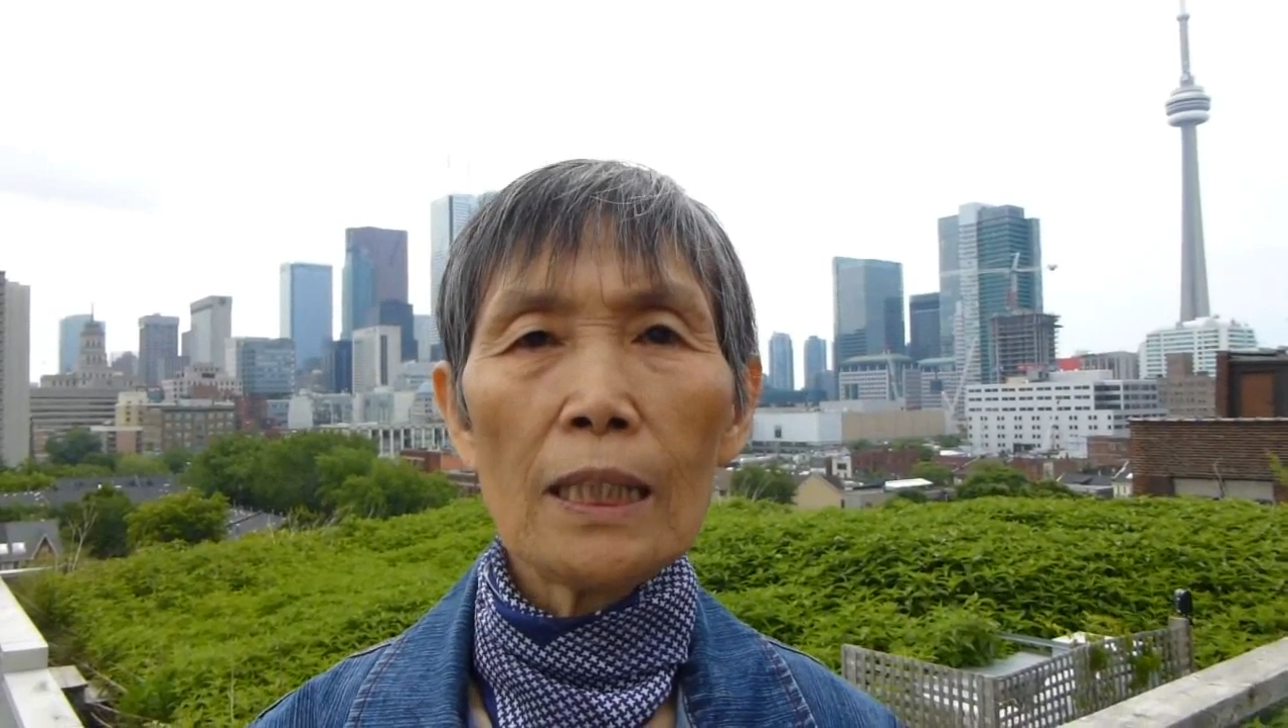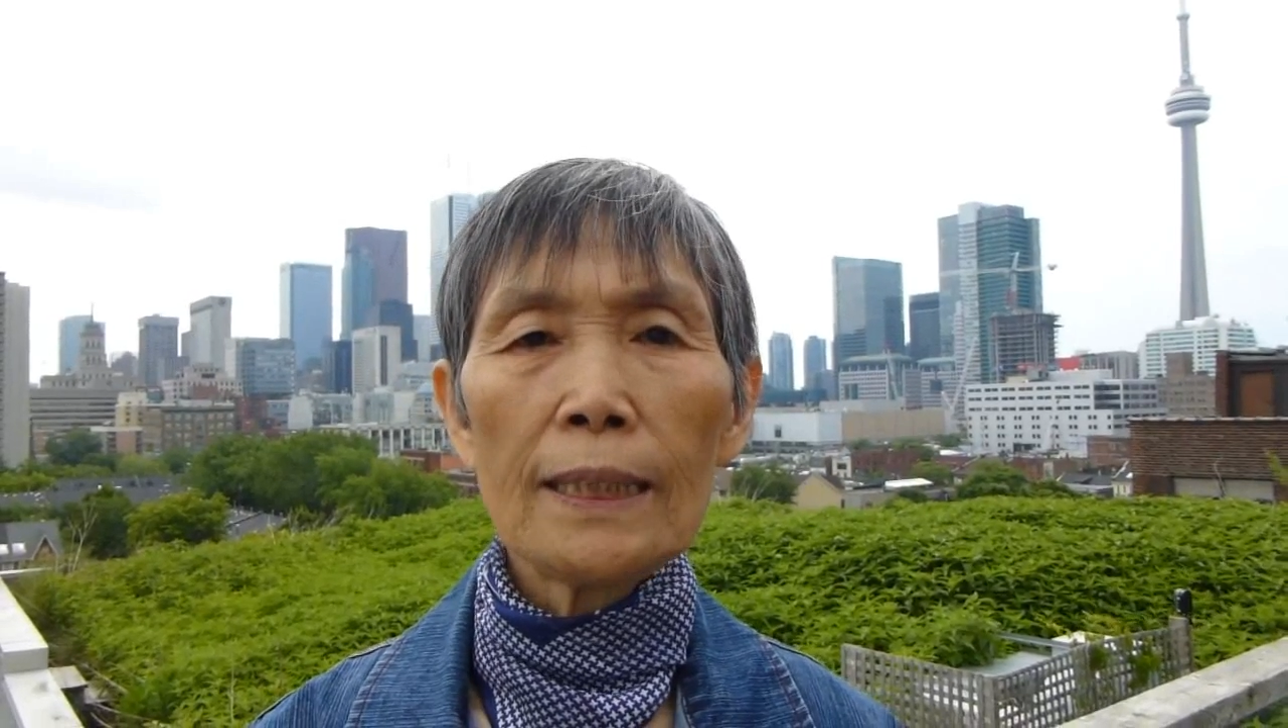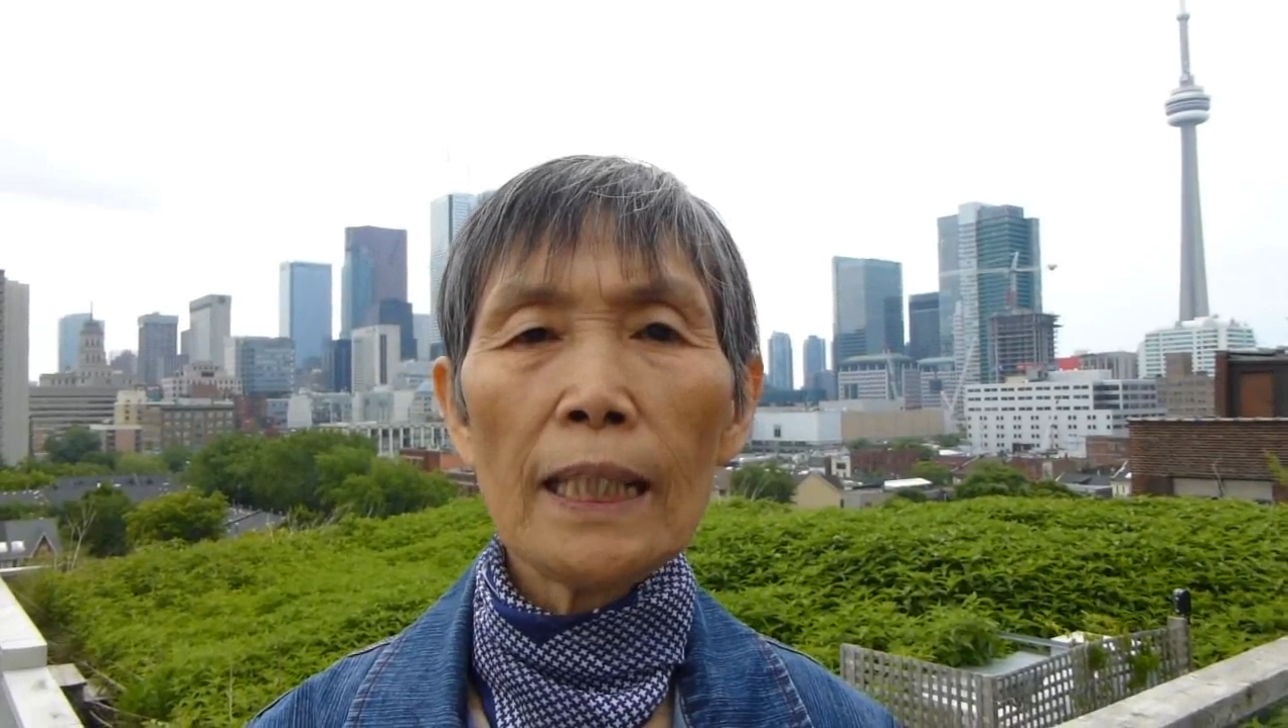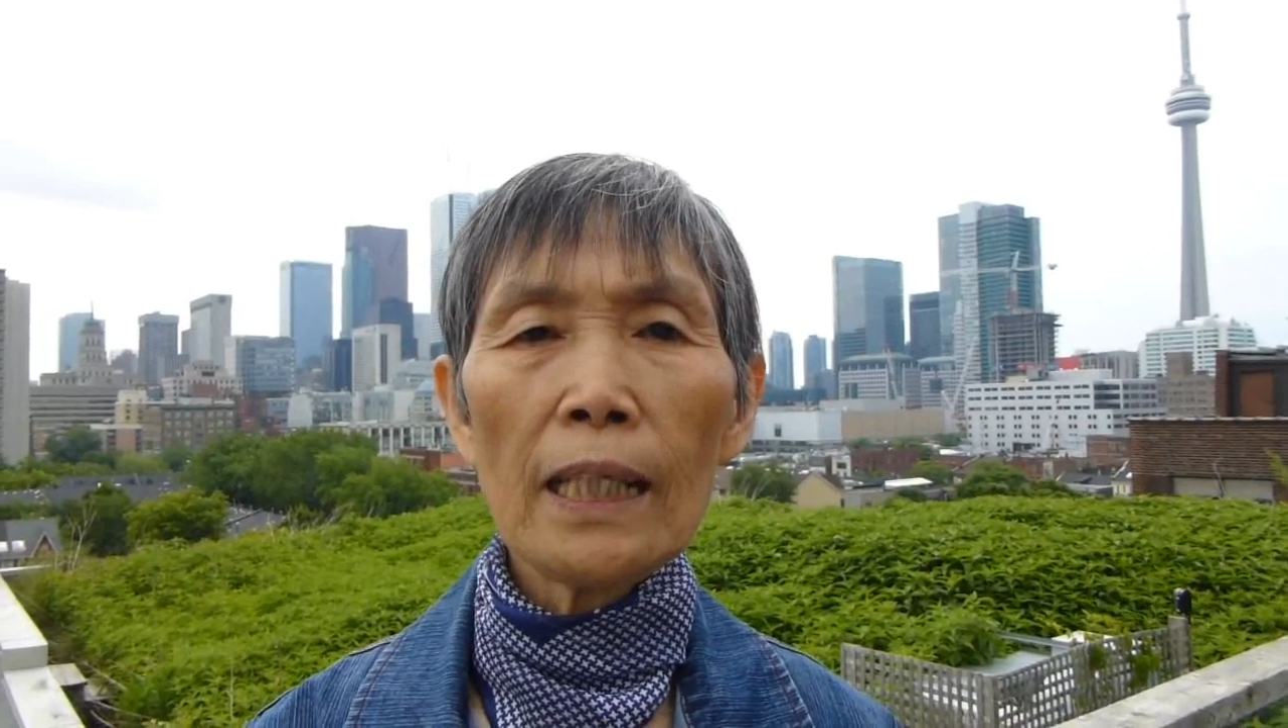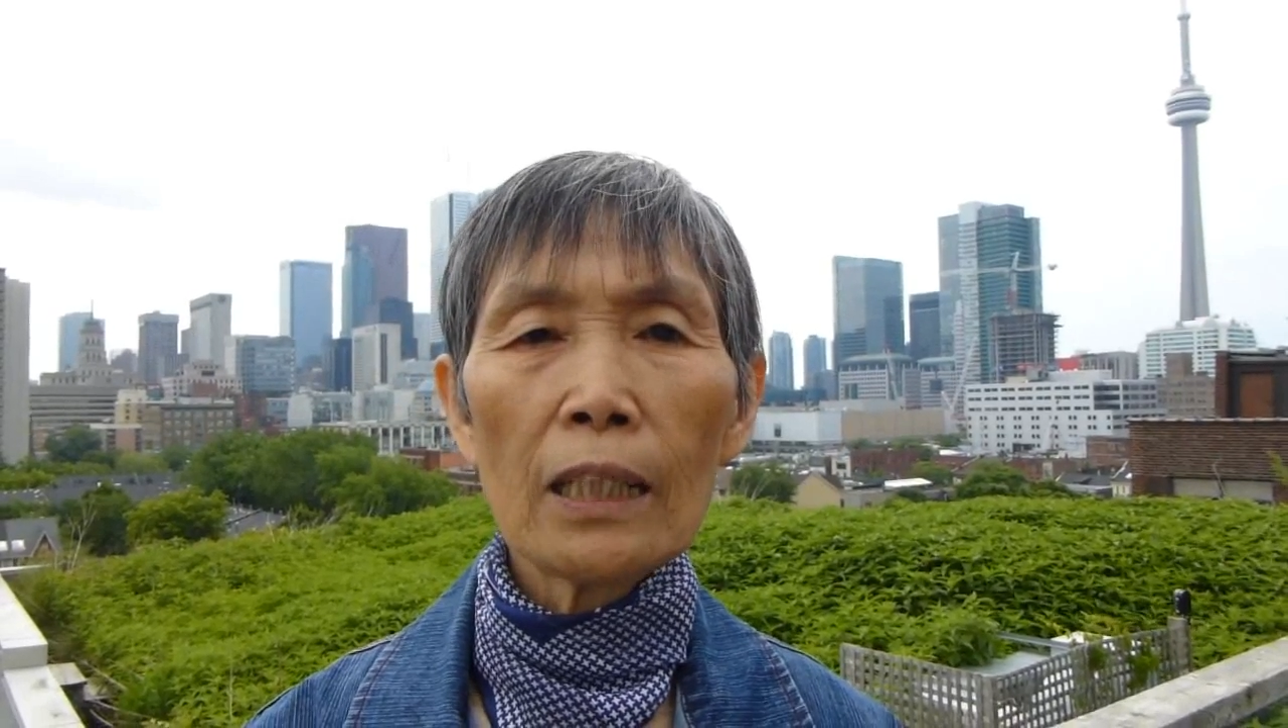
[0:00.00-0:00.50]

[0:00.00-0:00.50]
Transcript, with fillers: 这